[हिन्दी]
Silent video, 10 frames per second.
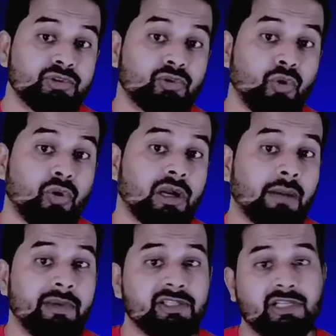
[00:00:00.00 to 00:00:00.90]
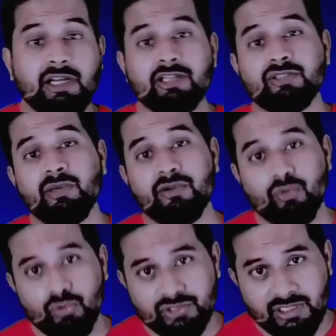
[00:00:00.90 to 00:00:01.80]
उसको कभी शेखर सुमन
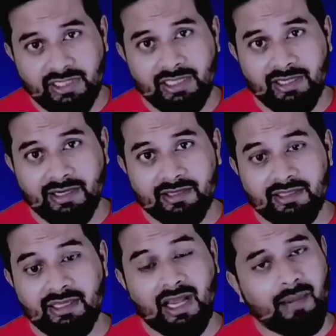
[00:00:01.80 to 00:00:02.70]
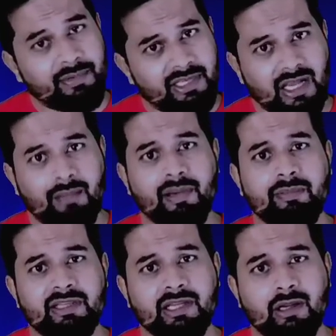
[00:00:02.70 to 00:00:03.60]
रोस्ट नहीं करते हैं हैं आपने यहाँ पर
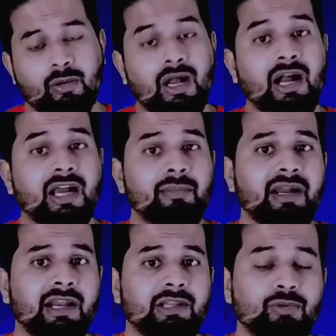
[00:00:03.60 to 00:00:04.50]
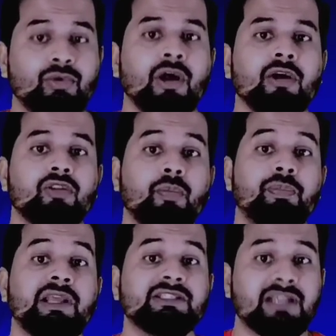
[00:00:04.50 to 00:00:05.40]
भी देखा होगा अगर मैं गलत हूँ तो
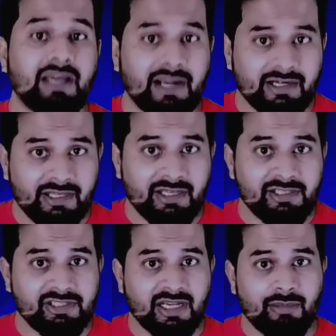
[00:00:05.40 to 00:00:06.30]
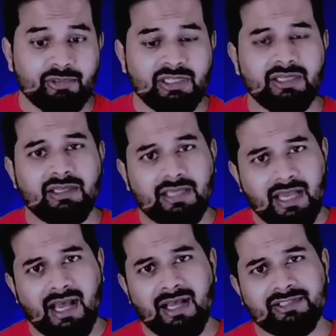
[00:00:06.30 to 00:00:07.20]
प्लीज़ करेक्ट कीजिएगा मुझे
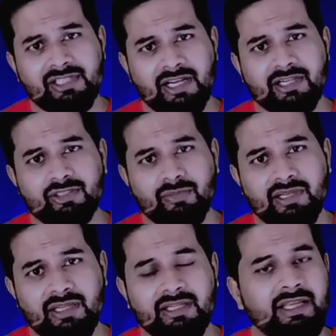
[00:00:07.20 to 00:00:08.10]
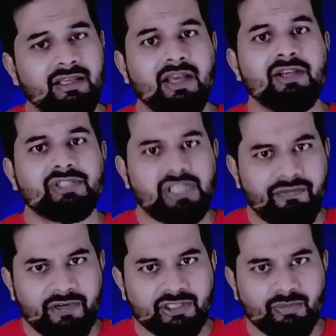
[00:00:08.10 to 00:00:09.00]
क्या शेखर सुमन ने नहीं
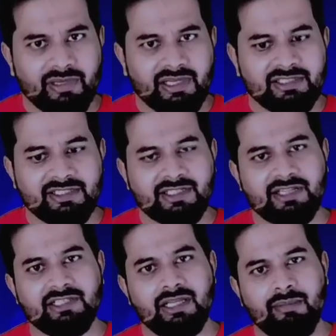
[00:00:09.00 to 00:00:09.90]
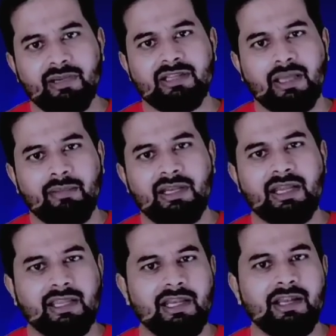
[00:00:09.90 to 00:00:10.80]
शेफर सुमन ने जिस तरह से निमरत दाबेली
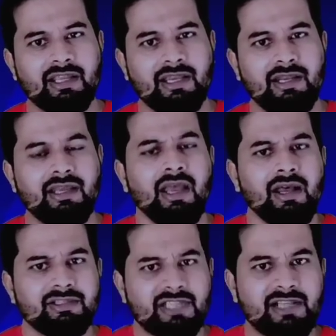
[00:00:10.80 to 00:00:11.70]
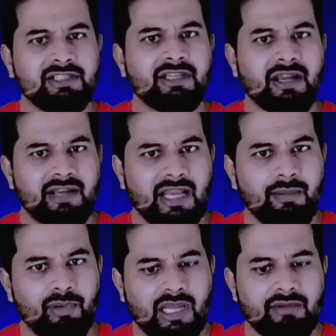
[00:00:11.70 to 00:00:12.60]
अकेली ना खेली साजिद का
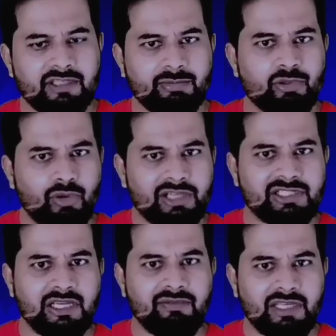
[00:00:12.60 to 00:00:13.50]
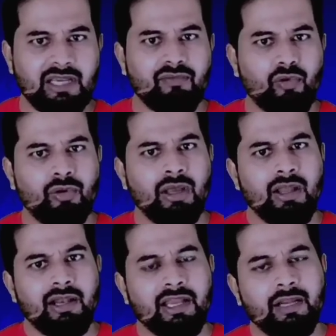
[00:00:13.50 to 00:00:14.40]
ख्याल पुलाव इसमें थोड़ा शेव ये वो
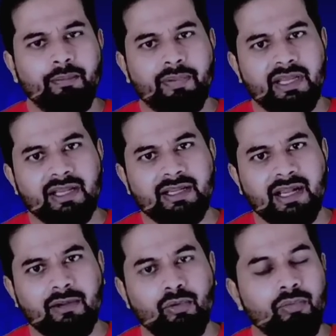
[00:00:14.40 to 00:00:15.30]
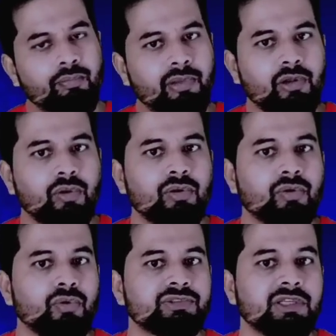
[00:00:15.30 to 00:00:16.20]
लेकिन प्रियंका को बिल्कुल
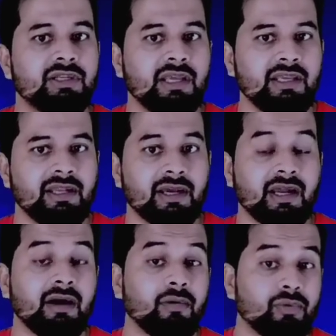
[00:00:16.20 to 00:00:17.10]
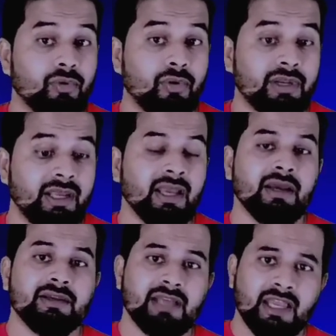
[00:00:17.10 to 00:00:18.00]
रोस्ट नहीं करा उन्होंने
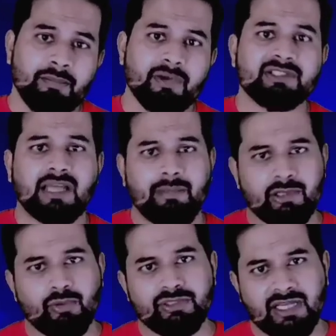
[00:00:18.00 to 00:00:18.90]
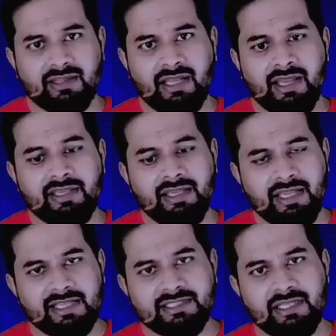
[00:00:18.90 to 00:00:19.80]
यहीं पर साबित हो जाता है कि
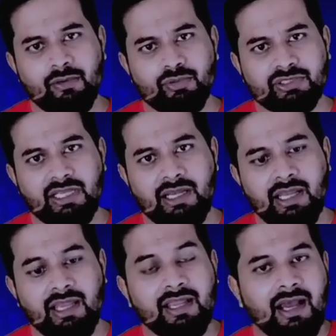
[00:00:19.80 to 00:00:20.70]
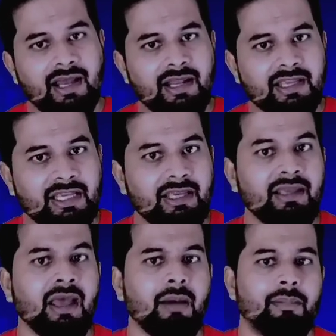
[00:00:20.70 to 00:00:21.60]
कैसे उसके लिए एक अलग ही
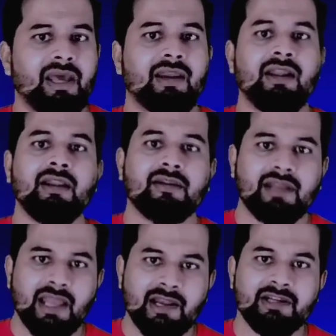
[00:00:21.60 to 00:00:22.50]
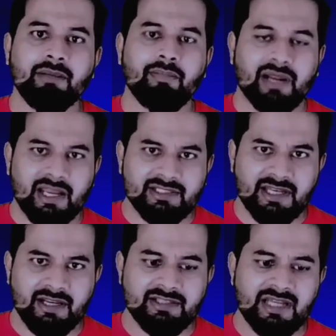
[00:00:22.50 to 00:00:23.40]
पैरेलल रियलिटी बनाई
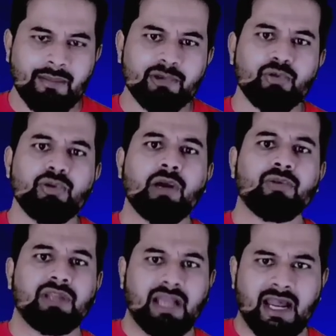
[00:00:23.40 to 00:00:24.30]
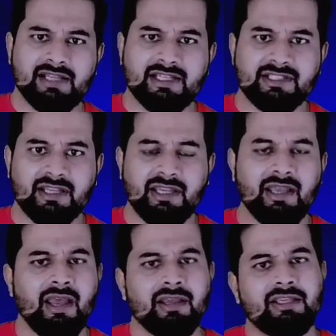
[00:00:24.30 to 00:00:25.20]
जा रही है जहां पर दुनिया को दिखाया जा सके
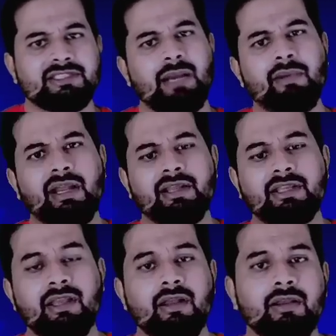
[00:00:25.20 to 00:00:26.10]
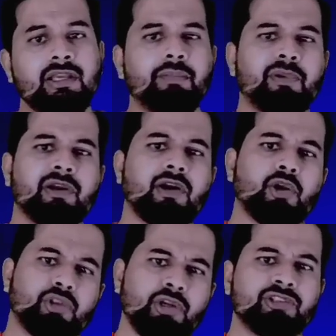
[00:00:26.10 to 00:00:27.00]
कि सब गलत है ये
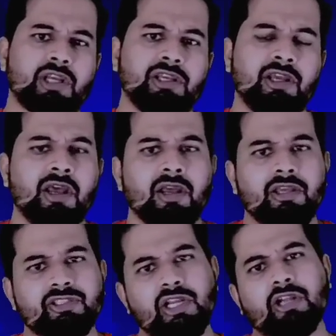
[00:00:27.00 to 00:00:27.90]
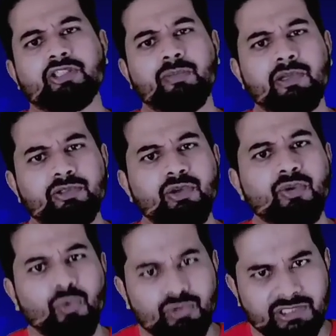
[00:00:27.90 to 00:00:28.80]
प्रियंका इतनी सही है कि शेखर सुमन ने उसको
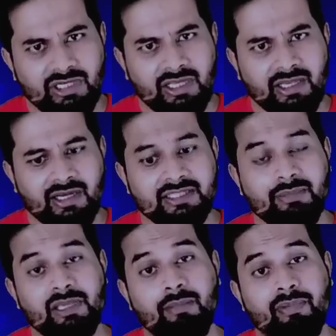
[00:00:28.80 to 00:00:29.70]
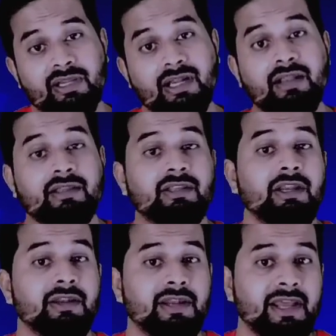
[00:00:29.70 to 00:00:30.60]
रोस्ट ही नहीं करा जबकि ये प्रियंका
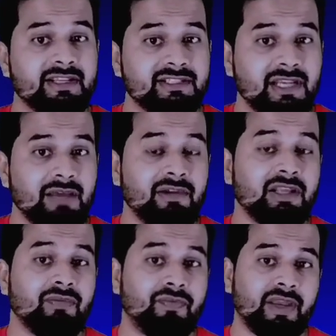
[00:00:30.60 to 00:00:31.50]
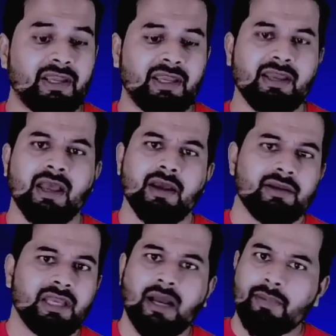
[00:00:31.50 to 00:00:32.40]
कितनी नेक्स्ट लेवल की फेक है
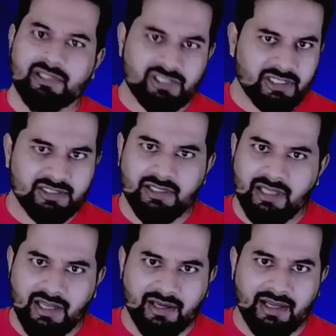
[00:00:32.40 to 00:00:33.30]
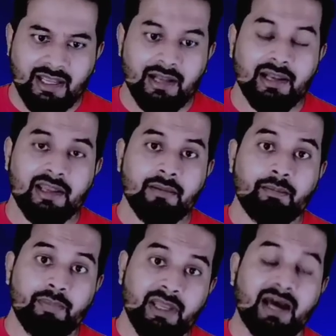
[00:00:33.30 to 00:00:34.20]
ये आप अच्छे से देख रहे हैं
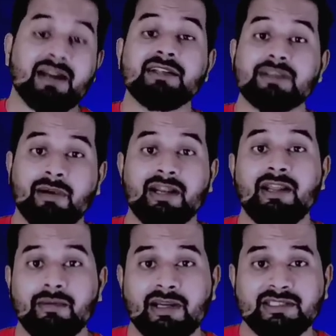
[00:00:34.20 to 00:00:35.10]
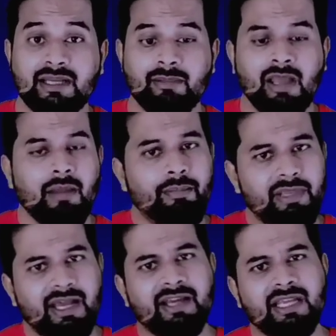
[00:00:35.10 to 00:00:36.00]
लेकिन पी का ज़माना है ना भाई साहब
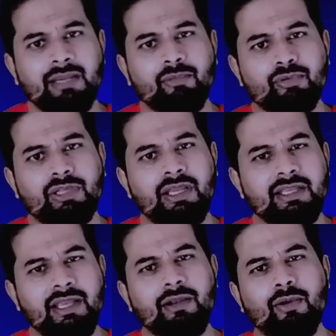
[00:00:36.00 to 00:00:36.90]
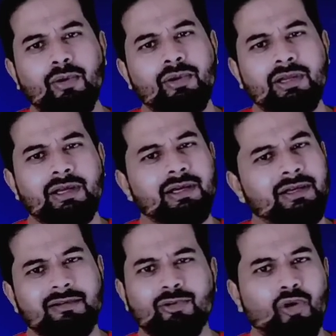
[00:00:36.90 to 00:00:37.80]
पी के बूते ये लोग
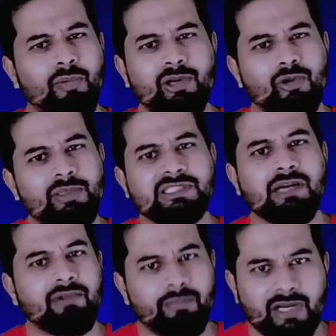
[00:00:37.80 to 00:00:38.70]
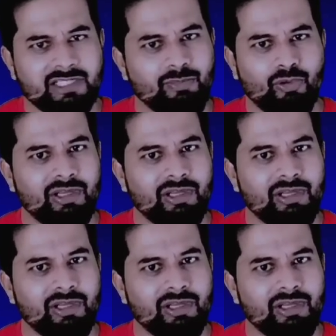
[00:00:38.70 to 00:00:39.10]
गोबर को भी प्राश